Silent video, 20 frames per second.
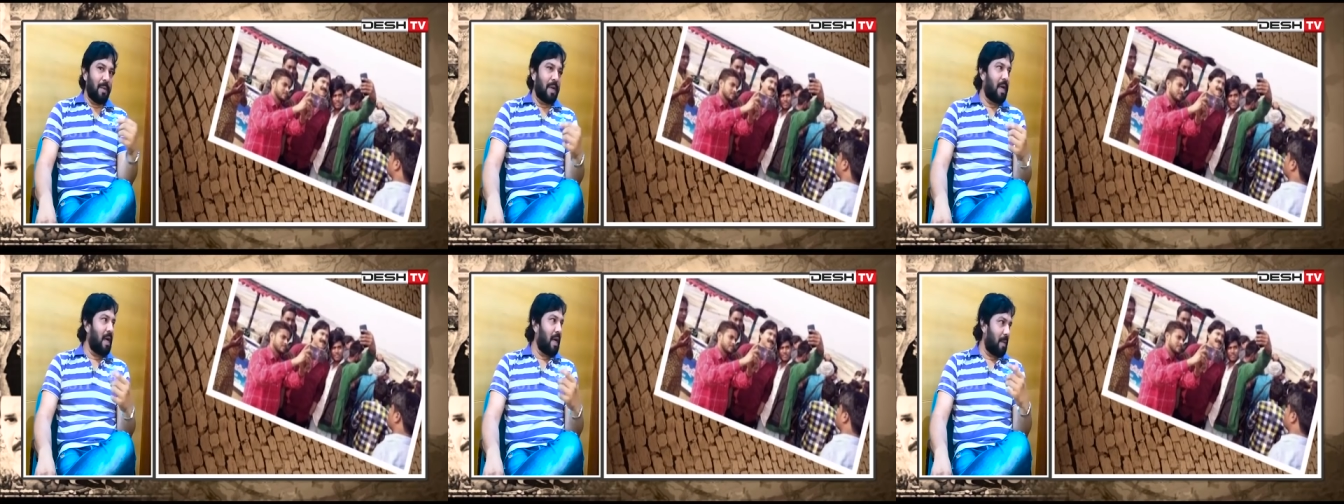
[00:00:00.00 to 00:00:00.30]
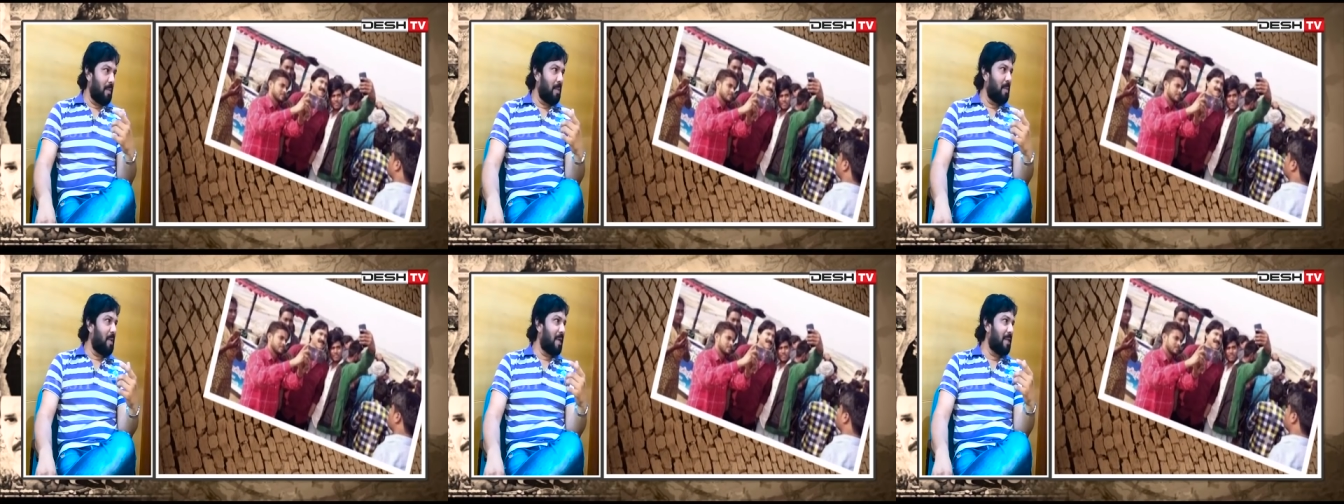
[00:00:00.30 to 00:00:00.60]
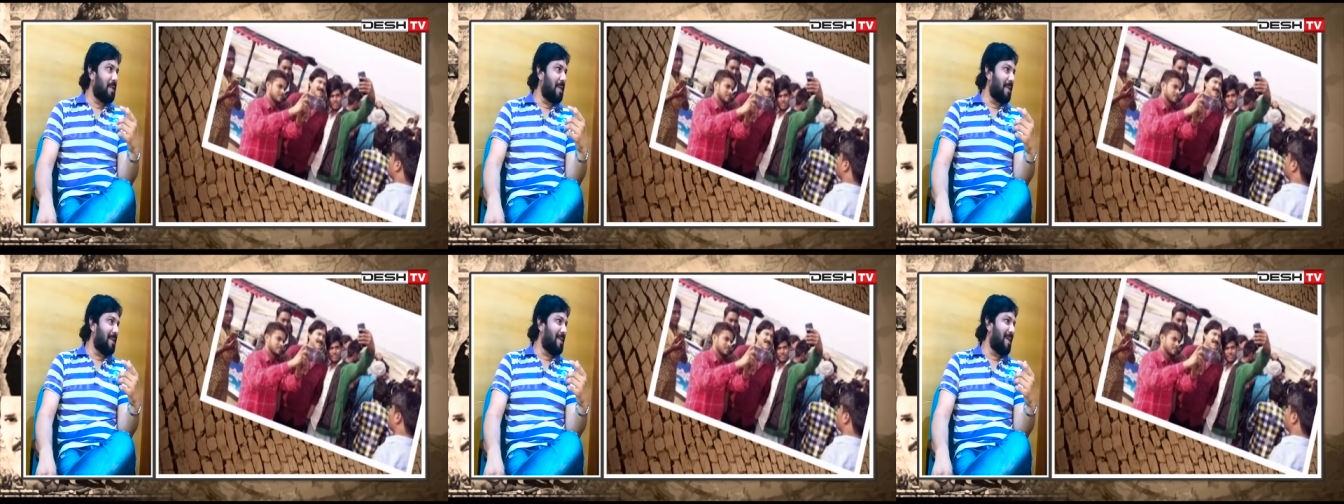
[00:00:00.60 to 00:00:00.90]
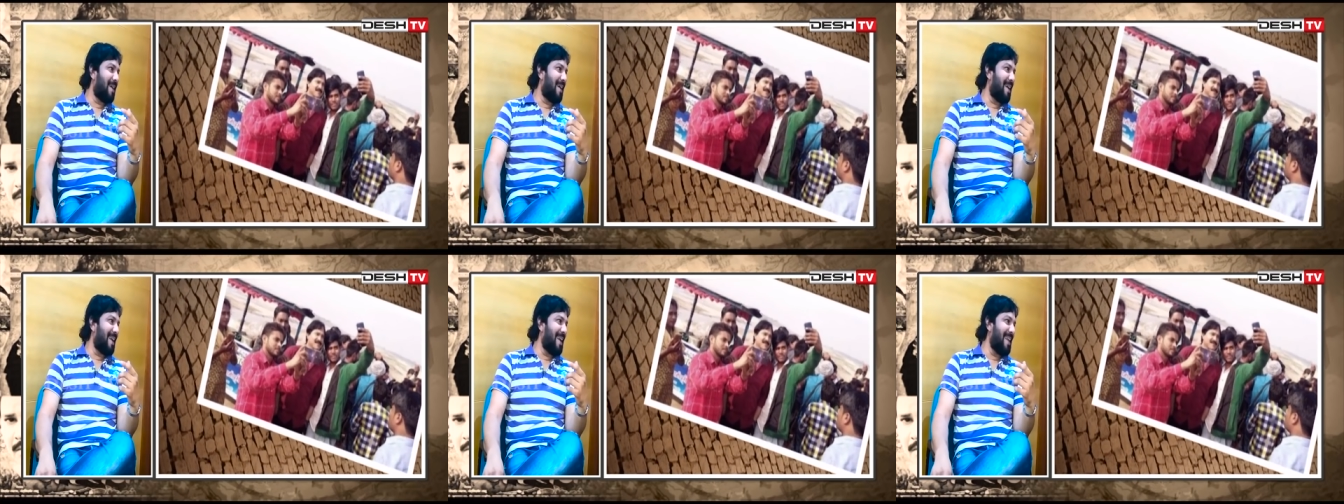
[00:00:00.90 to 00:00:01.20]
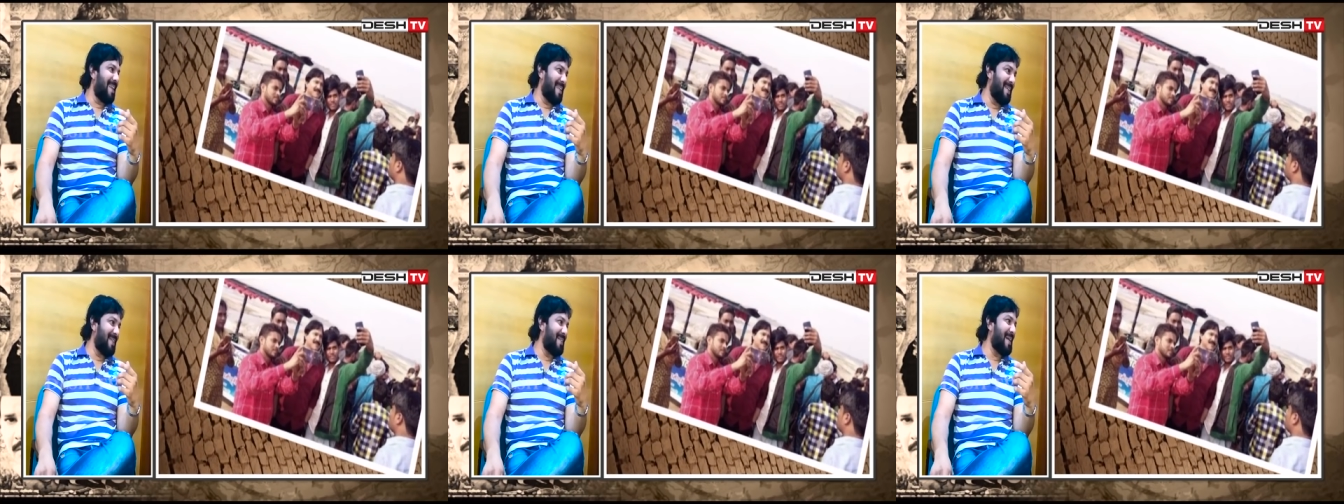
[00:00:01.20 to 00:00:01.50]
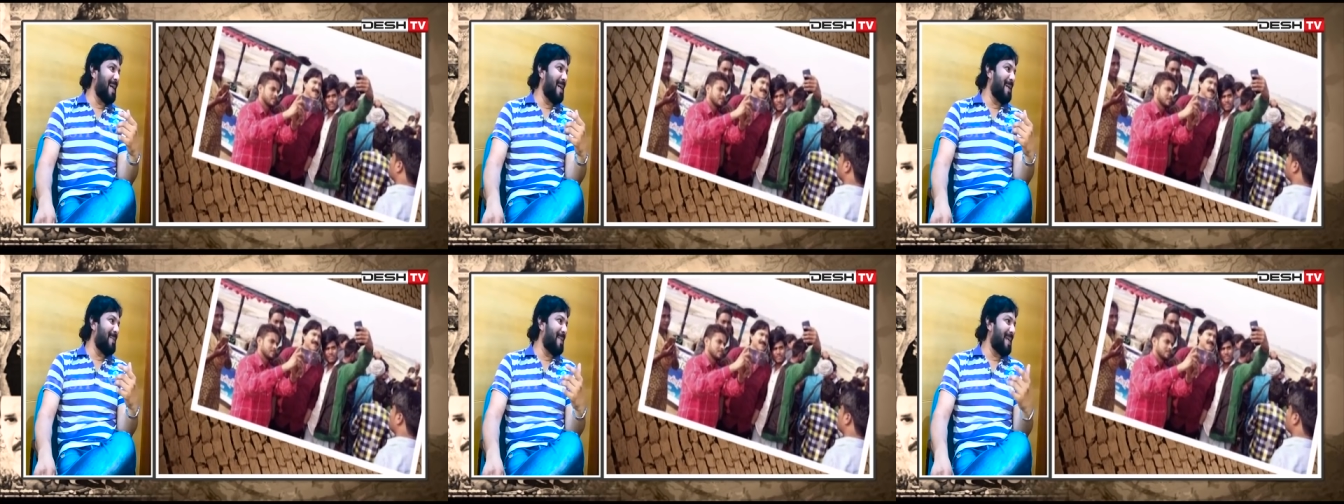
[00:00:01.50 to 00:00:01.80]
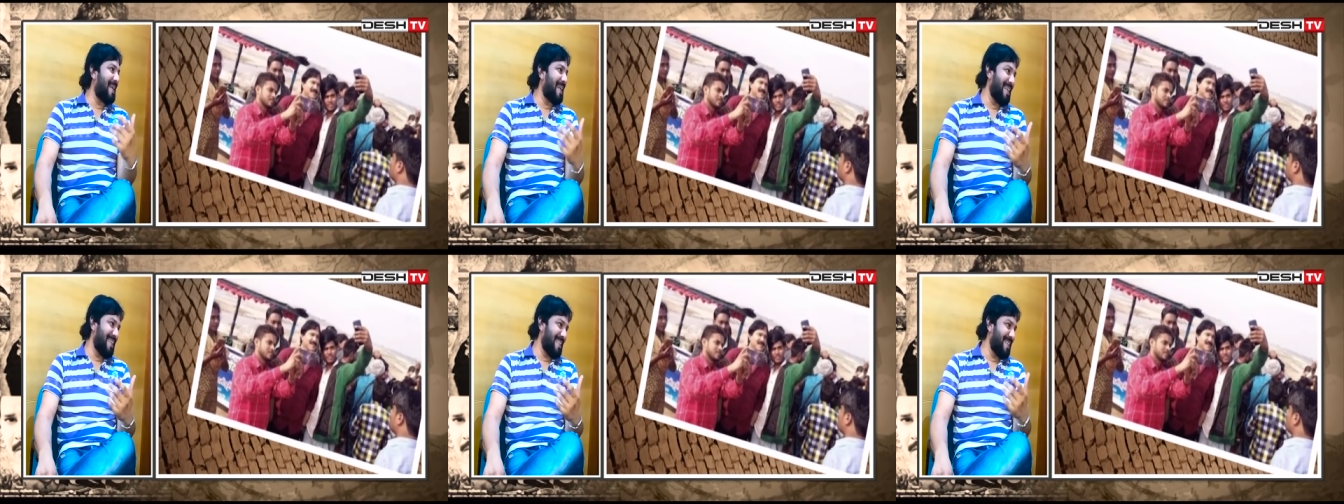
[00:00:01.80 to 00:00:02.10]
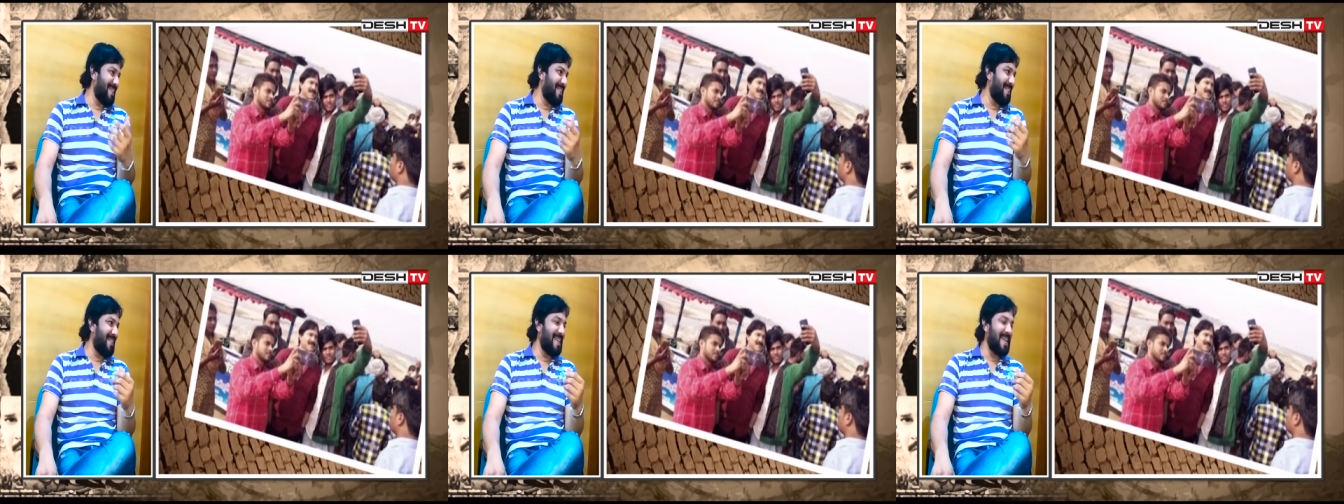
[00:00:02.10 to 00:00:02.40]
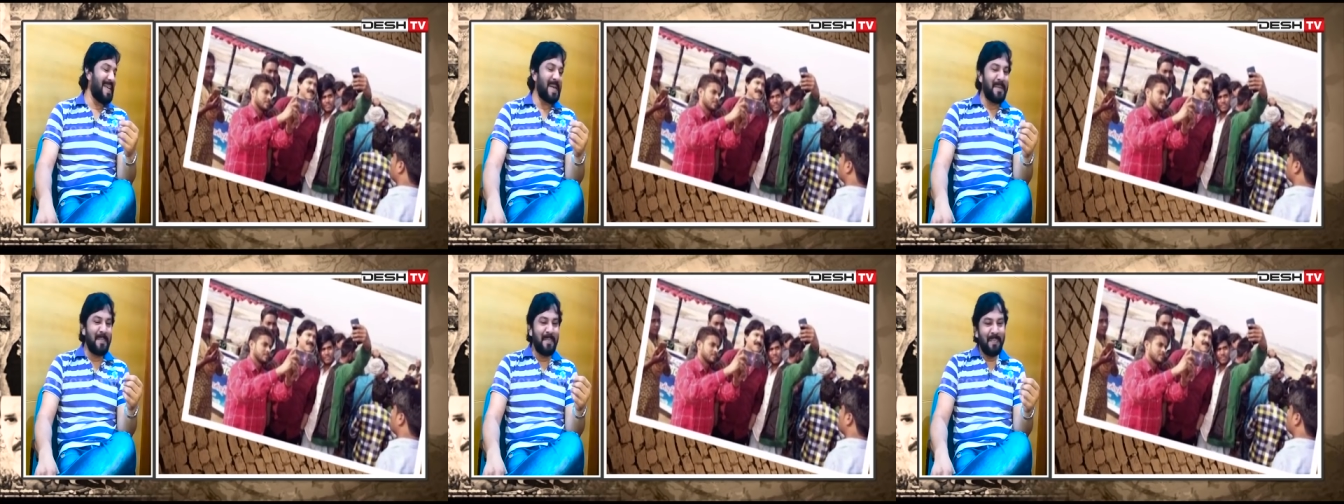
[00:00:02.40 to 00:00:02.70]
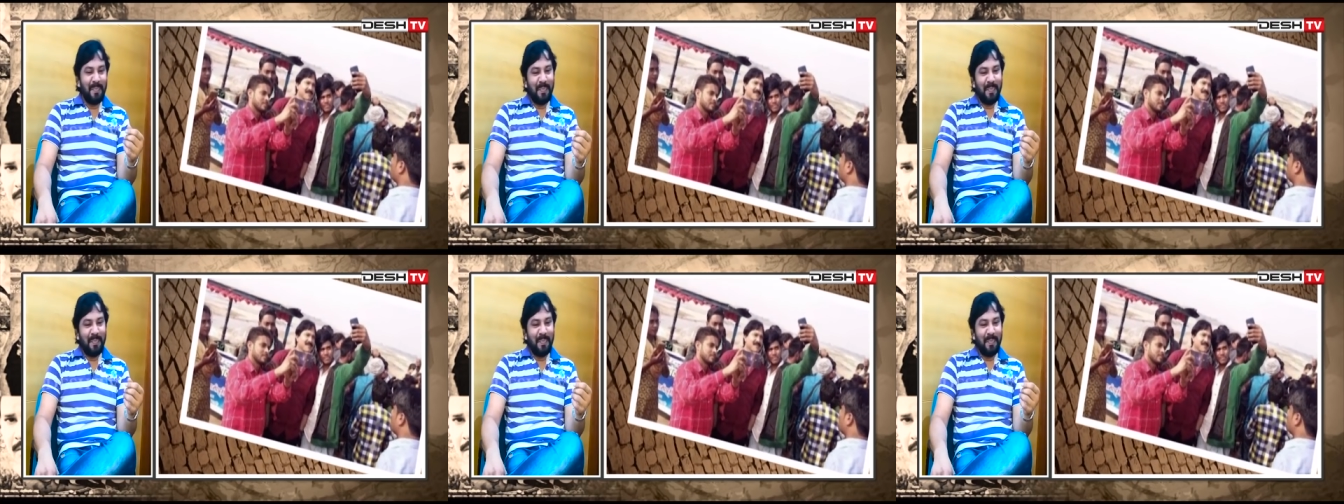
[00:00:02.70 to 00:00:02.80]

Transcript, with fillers: घर में मैं चर्चा कर लेता हूँ काम करके जरूरी है